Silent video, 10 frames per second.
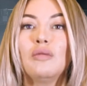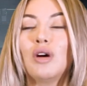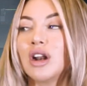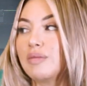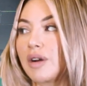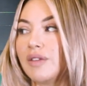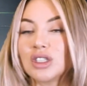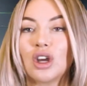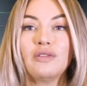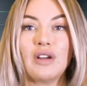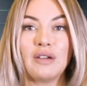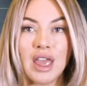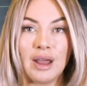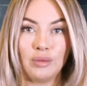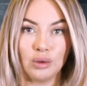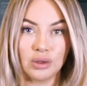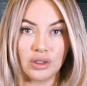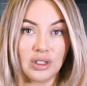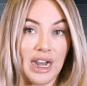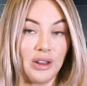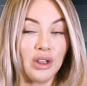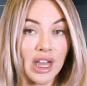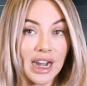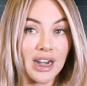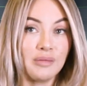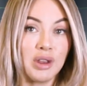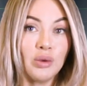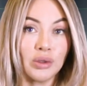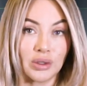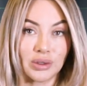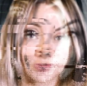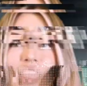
por el profesor Fabián Bustos, al no darle minutos.